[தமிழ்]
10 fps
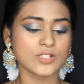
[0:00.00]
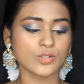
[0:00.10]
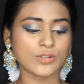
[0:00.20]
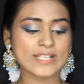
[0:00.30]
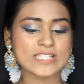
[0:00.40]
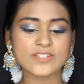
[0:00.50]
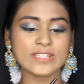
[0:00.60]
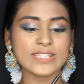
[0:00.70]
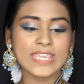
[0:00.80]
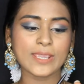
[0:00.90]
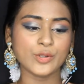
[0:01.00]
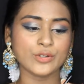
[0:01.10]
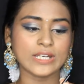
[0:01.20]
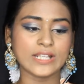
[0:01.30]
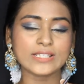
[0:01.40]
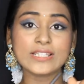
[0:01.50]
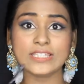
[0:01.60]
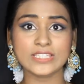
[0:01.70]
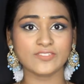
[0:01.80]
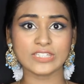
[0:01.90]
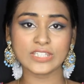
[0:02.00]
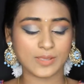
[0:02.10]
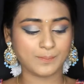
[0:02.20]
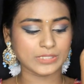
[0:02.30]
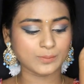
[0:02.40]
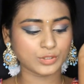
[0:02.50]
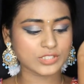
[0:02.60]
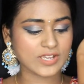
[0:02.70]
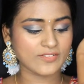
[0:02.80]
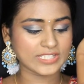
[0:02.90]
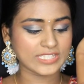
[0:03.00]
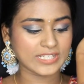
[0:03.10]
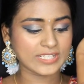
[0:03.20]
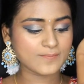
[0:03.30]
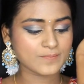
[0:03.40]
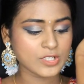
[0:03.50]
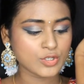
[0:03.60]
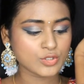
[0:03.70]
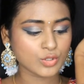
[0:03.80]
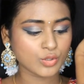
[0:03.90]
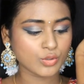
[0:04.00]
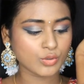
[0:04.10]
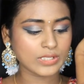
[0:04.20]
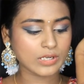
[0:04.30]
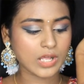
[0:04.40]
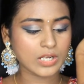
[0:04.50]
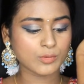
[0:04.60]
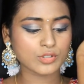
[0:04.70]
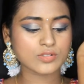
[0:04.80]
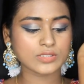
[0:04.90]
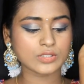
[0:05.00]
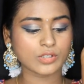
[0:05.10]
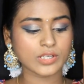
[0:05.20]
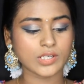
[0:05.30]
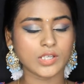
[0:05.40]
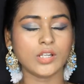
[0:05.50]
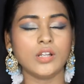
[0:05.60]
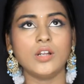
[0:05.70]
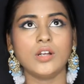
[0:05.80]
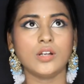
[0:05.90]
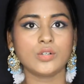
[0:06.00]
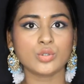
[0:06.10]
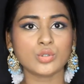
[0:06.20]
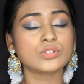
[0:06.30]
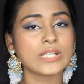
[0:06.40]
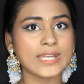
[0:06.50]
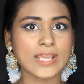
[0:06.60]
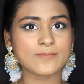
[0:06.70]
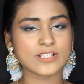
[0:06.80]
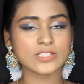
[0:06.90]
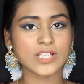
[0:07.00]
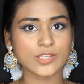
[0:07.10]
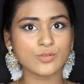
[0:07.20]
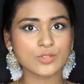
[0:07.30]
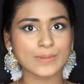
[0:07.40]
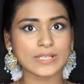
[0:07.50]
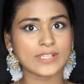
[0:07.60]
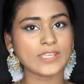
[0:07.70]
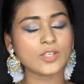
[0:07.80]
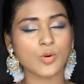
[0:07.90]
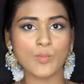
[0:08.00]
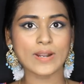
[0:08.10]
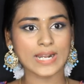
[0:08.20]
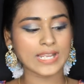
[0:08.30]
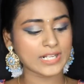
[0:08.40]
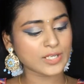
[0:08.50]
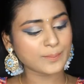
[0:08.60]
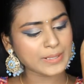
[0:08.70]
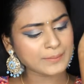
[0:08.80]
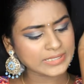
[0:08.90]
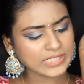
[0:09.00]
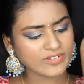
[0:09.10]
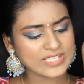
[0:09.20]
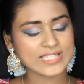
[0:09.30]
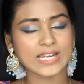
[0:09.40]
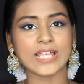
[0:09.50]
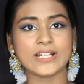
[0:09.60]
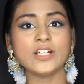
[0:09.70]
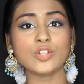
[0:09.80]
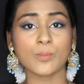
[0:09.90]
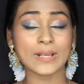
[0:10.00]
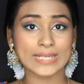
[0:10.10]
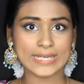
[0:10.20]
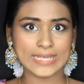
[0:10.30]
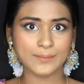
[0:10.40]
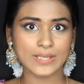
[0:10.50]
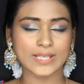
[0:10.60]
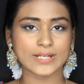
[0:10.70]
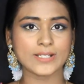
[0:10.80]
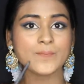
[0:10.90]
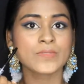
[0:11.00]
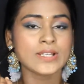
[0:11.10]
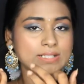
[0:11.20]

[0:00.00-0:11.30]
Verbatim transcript: ஸோ நெக்ஸ்ட்டு வந்து கே பியூட்டிலேருந்து இது வந்து நான் இப்போ தான் புதுசாக வாங்கியிருக்கேன் ஸோ ஆல்மோஸ்ட் வந்து ஒரு டூ டூ த்ரீ டைம்ஸ் வந்து நான் யூஸ் பண்ணியிருக்கேன் ரொம்ப நல்லாயிருக்கு பிக்மெண்ட் அட்வைஸ் நல்லாயிருக்கு ரொம்ப க்ரீமியாக இருக்குது